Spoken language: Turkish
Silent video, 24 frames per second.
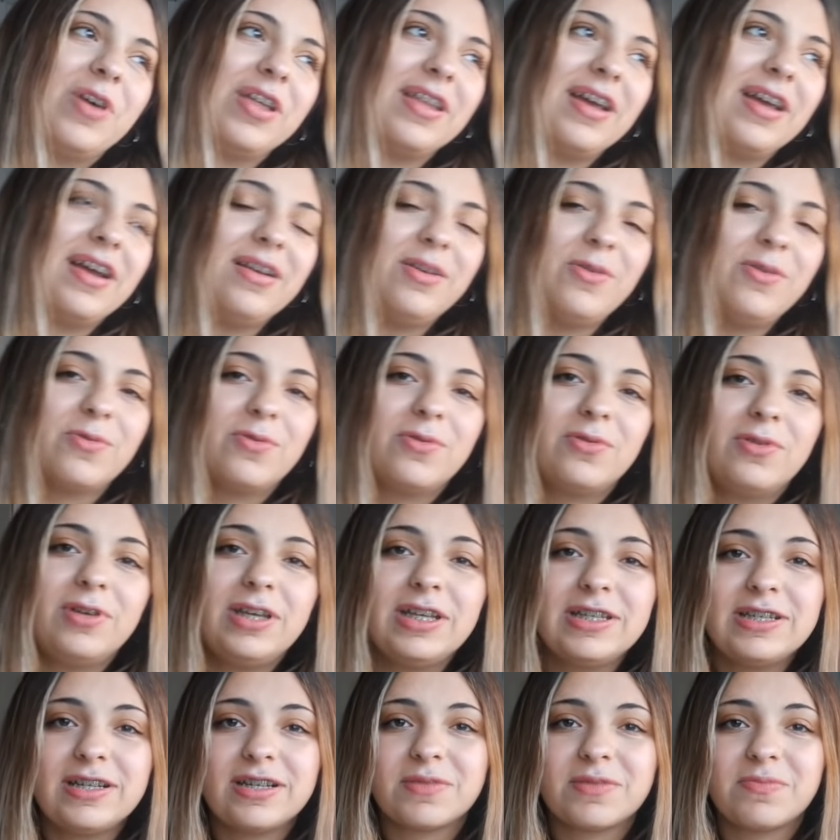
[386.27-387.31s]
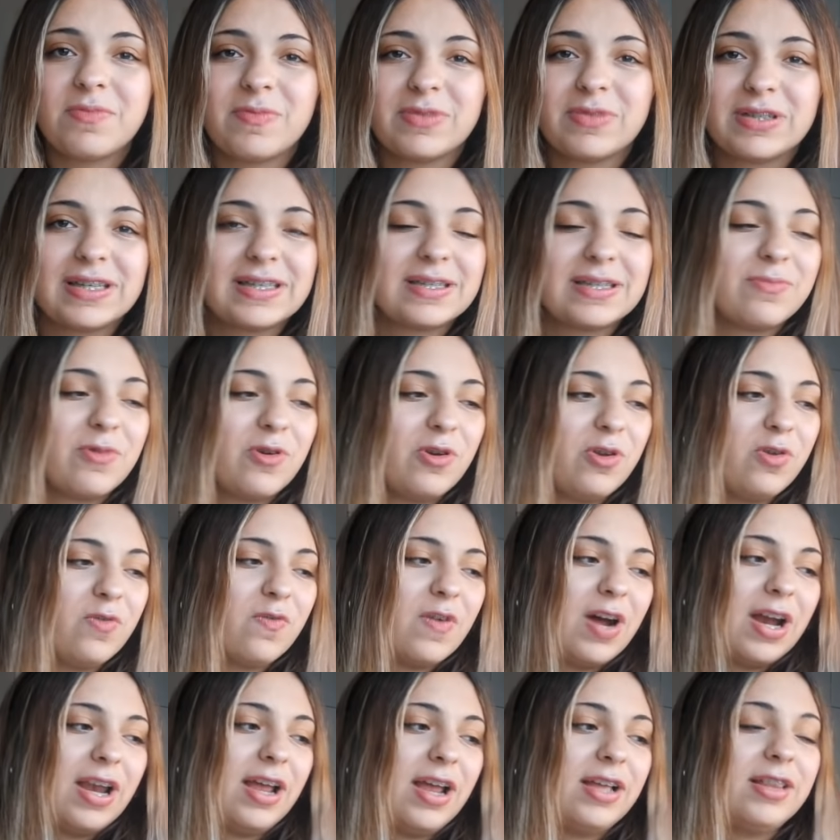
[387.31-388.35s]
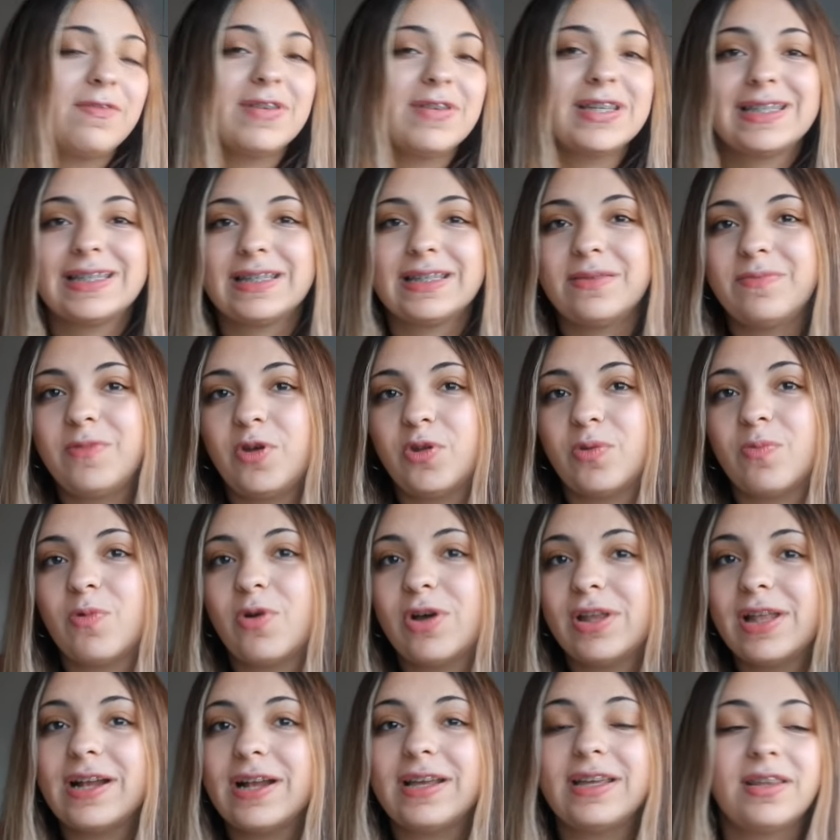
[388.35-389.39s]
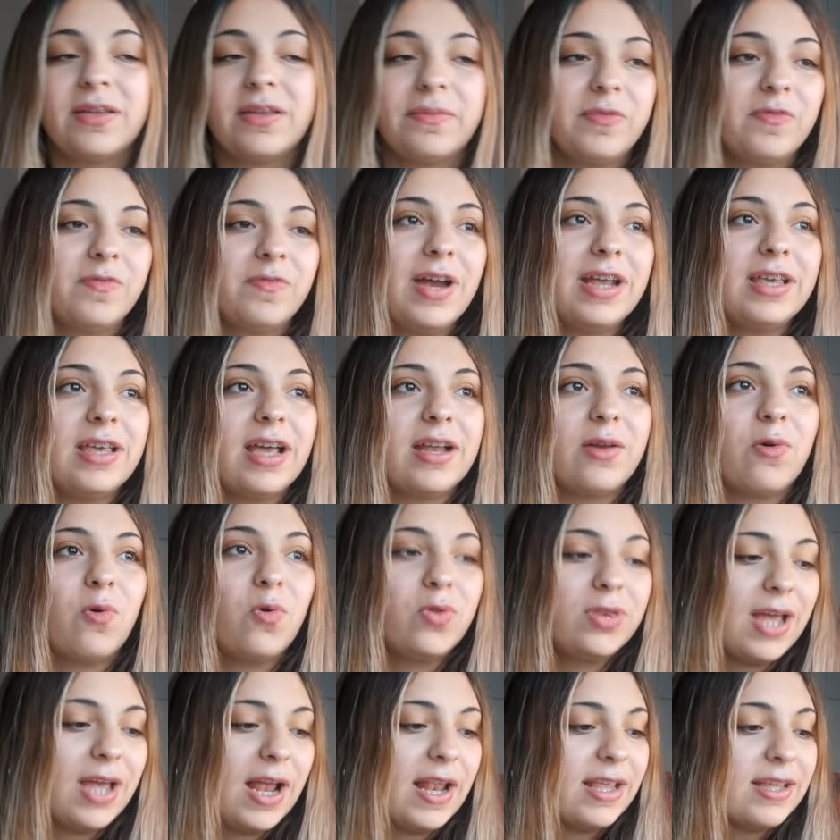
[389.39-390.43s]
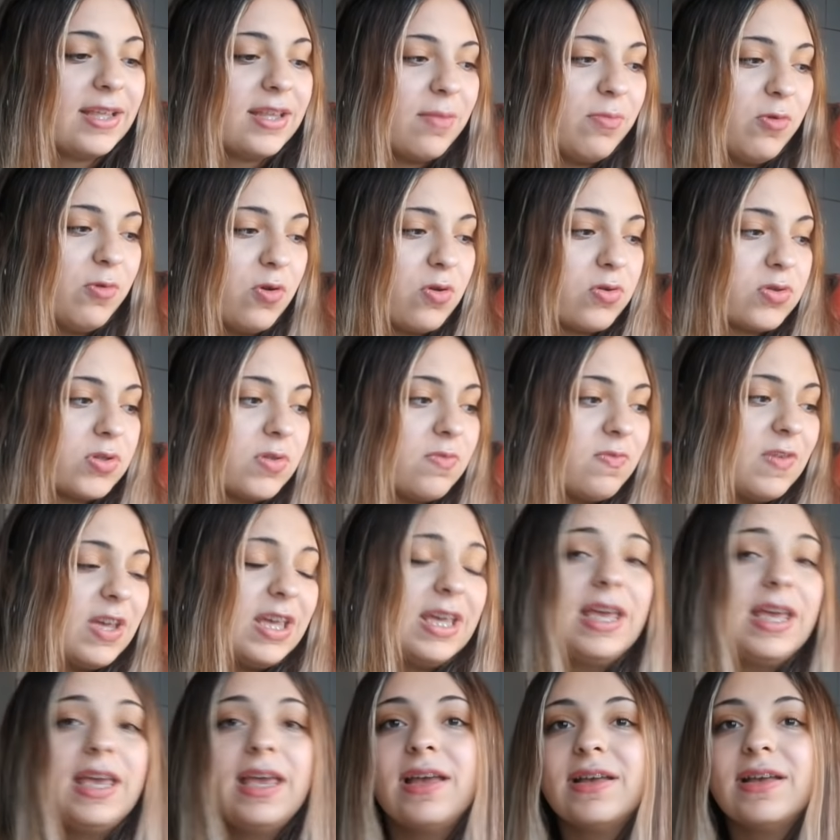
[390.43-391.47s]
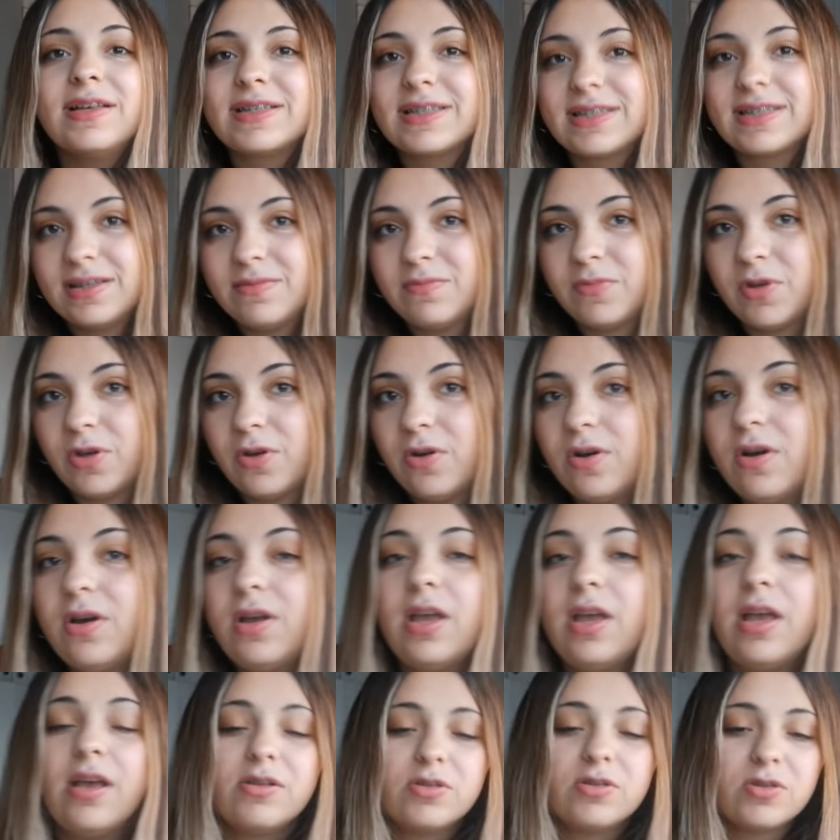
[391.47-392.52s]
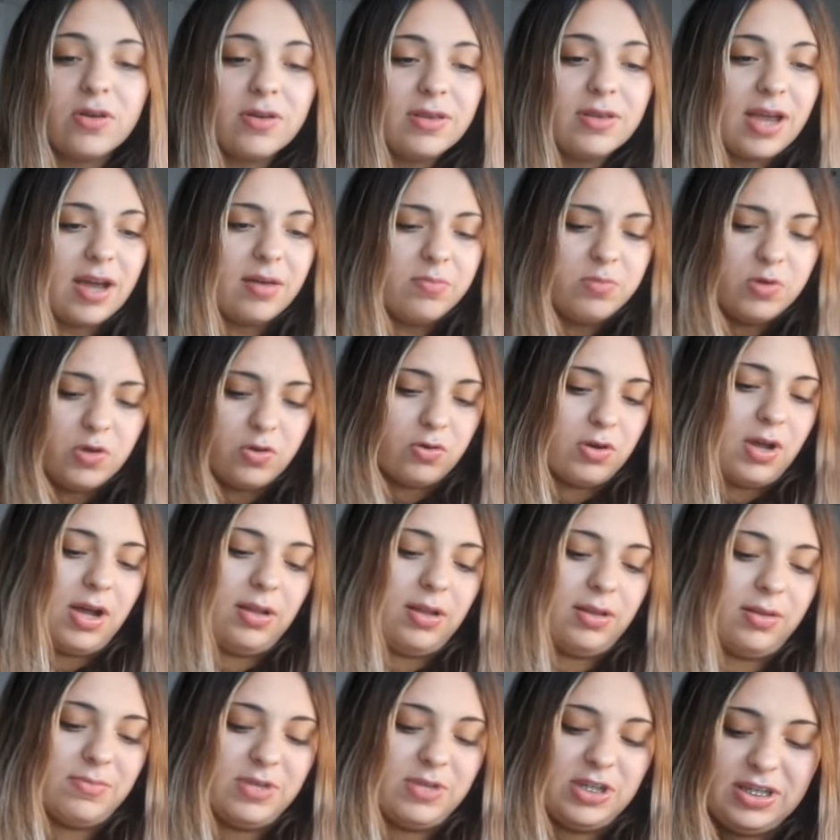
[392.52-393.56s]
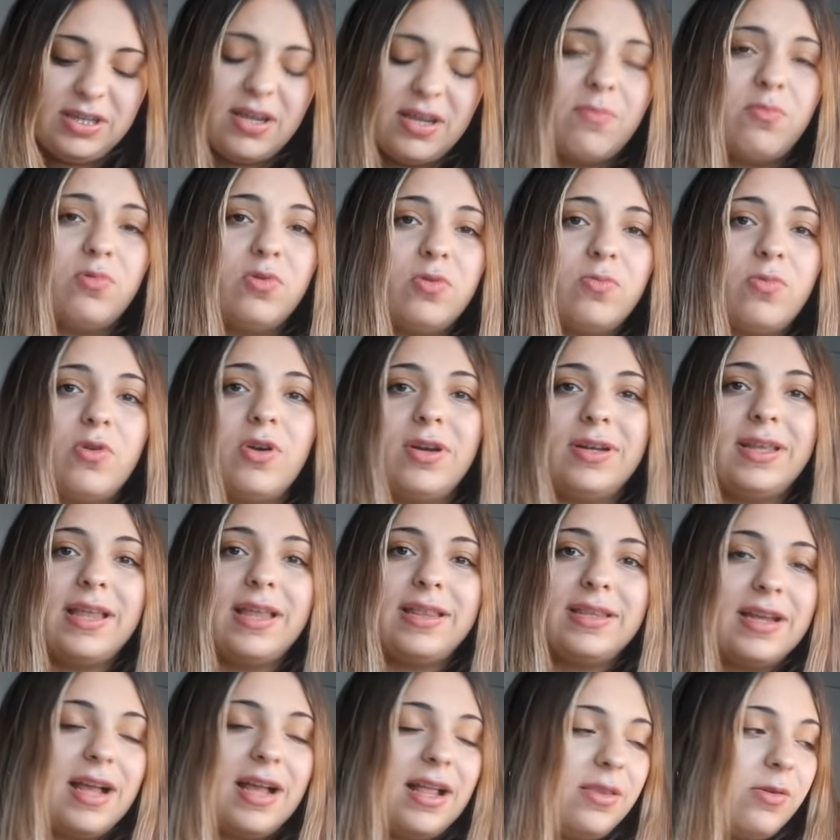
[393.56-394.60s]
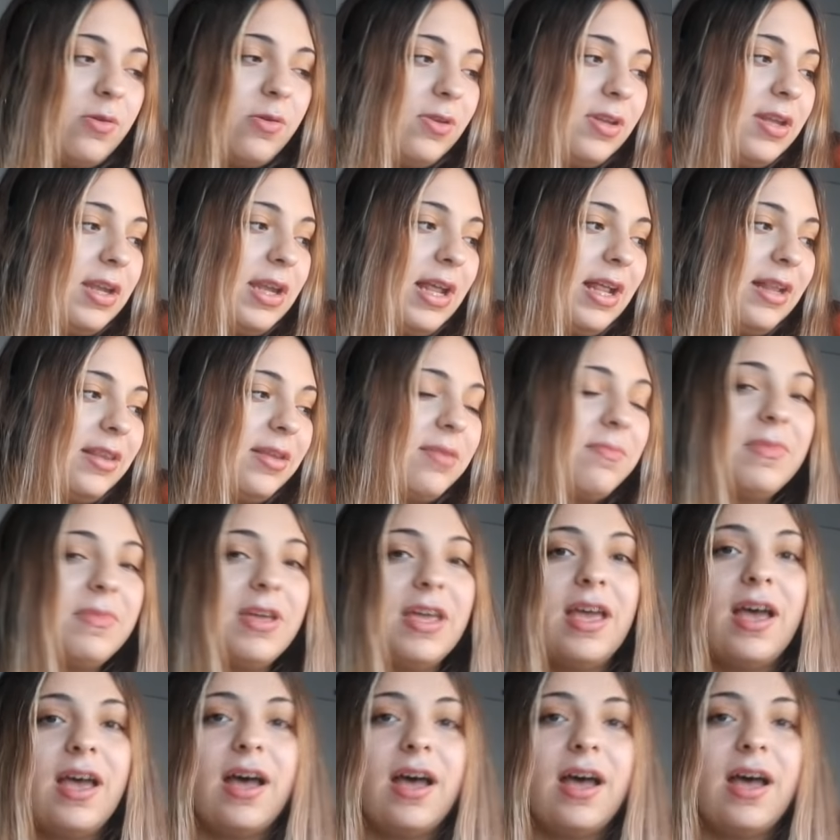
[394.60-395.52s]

o kadar kötüydü ki çalışma masası böyle yuvarlaktı ve sığmıyordum. O kadar kitabım var ki yani 10 tane kitap koyuyorsun ve sığmıyor. Sonra daha büyüğünü aldım işte. Bunu bu arada Trendyol'dan aldım.